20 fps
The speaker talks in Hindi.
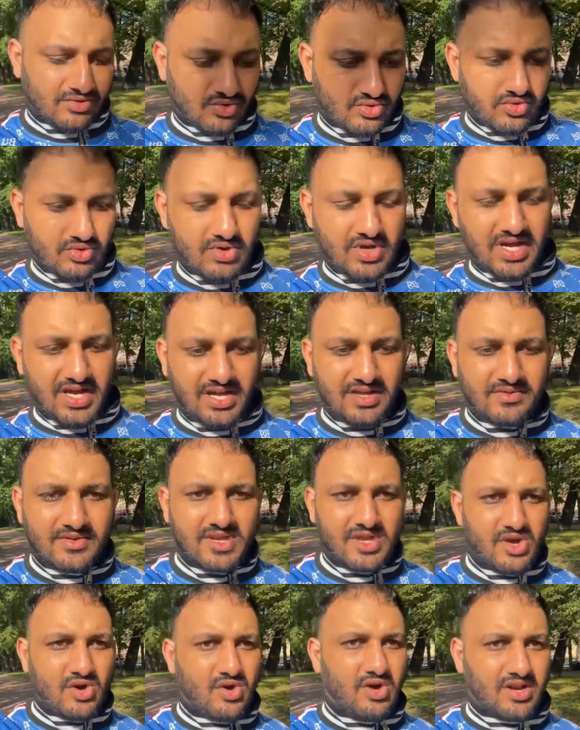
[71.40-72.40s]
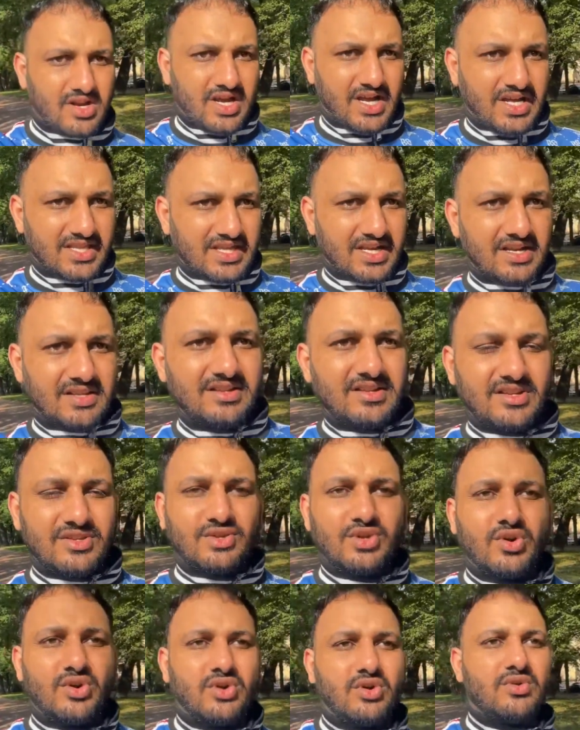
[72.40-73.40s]
तो हाँ और अदर
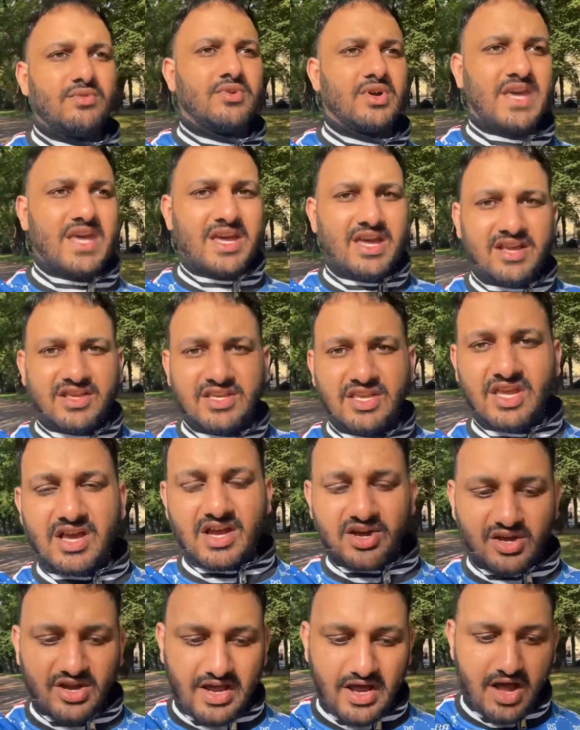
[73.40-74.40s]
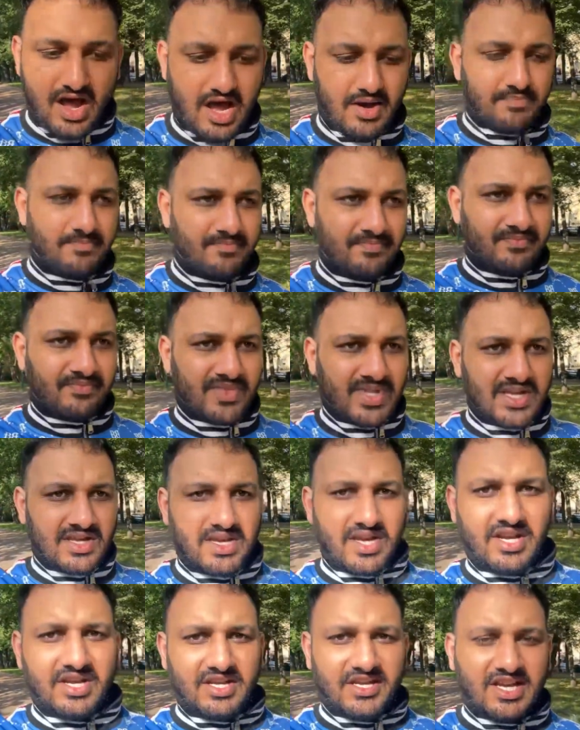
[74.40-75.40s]
जो है कि अगर आप
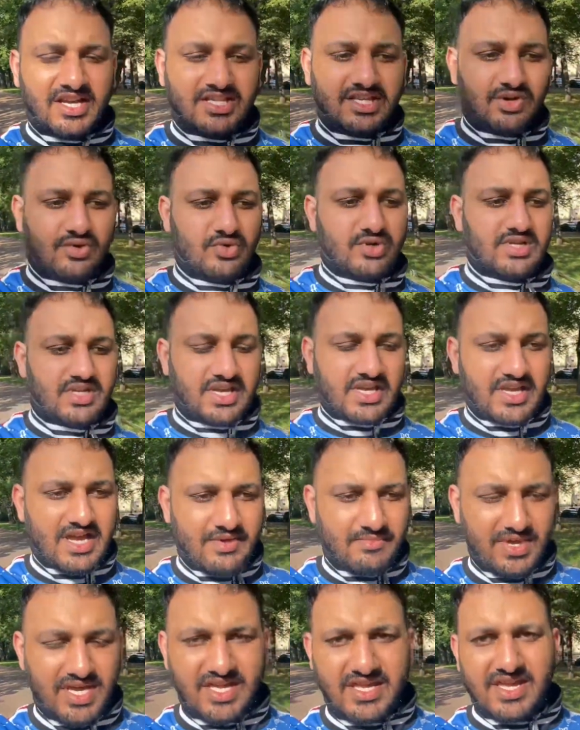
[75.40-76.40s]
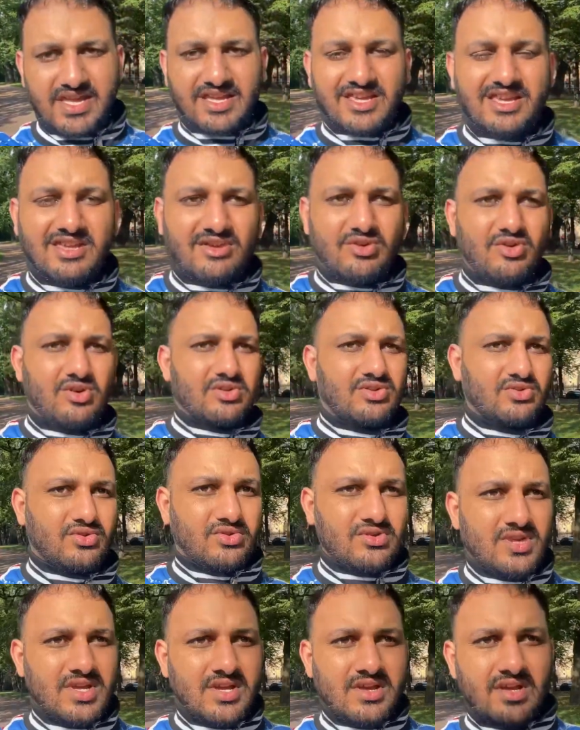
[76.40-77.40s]
इंडिया से उठ के यहाँ पर आ जाएंगे और
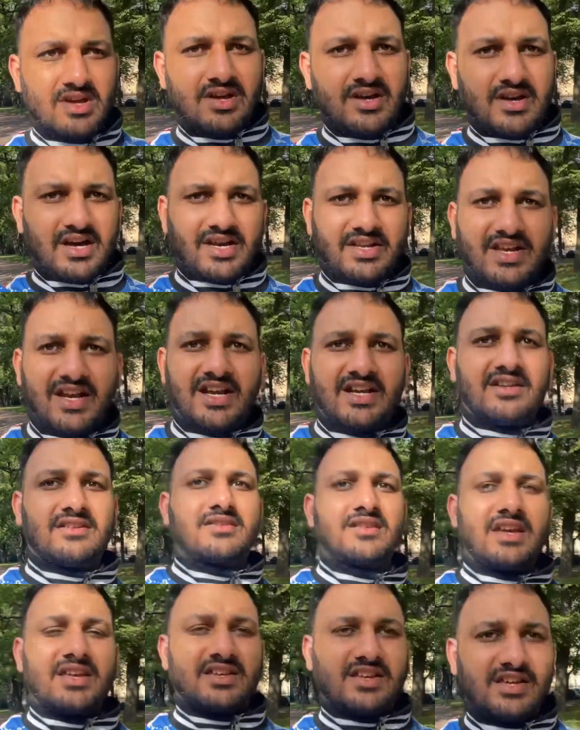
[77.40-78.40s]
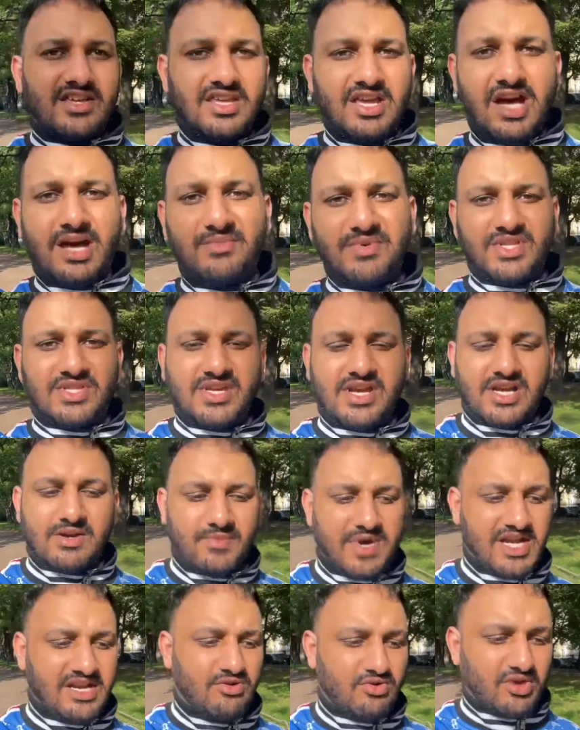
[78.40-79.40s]
एजेंट कहेंगे कि आप इतना
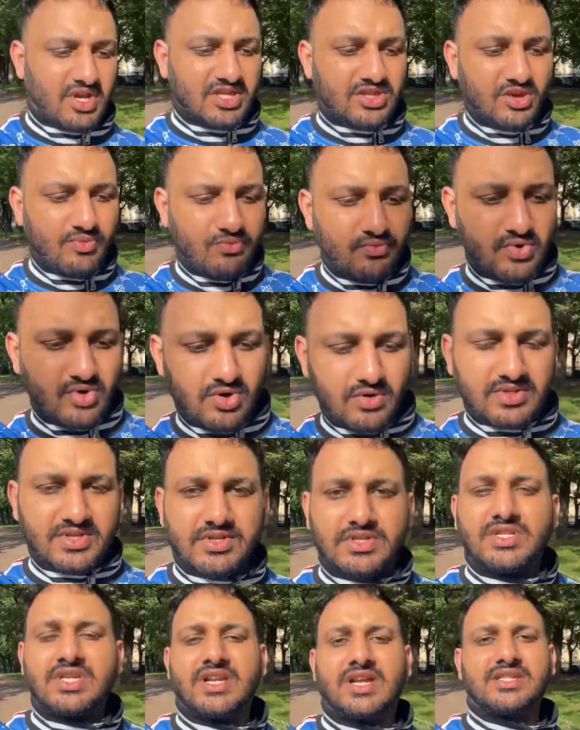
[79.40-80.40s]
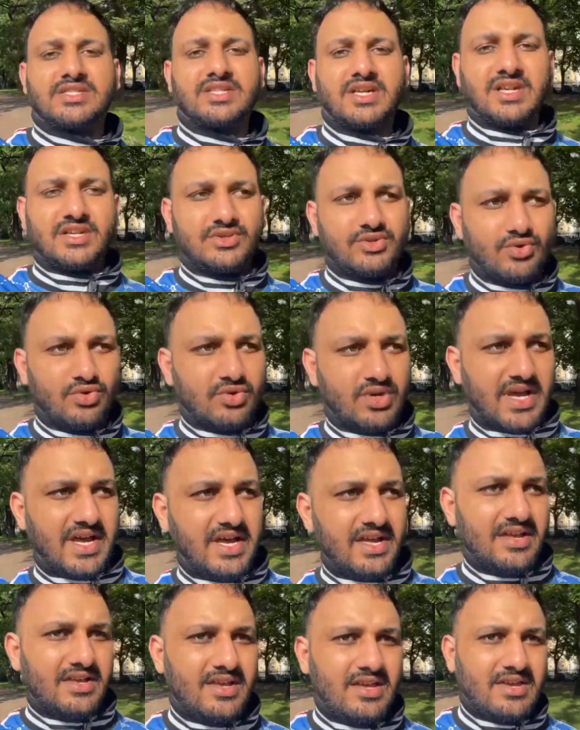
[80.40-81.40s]
कमा लोगे तो वो सरासर झूठ
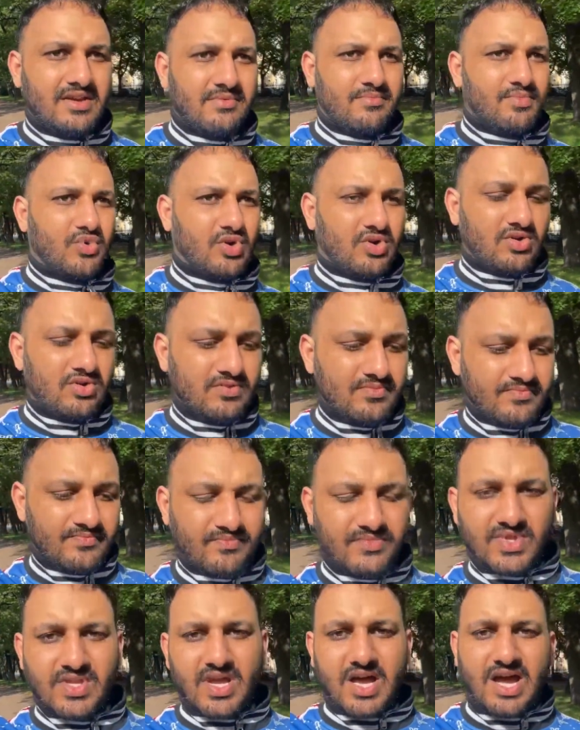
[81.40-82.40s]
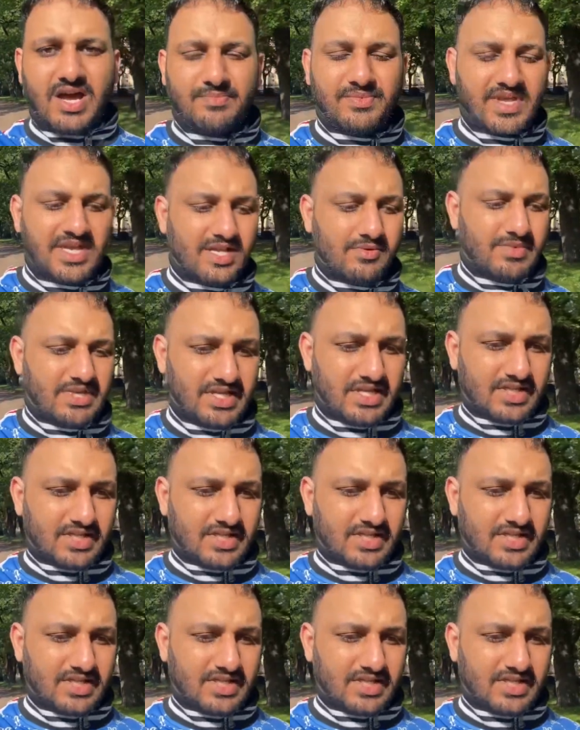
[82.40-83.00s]
है वो आप नहीं कमा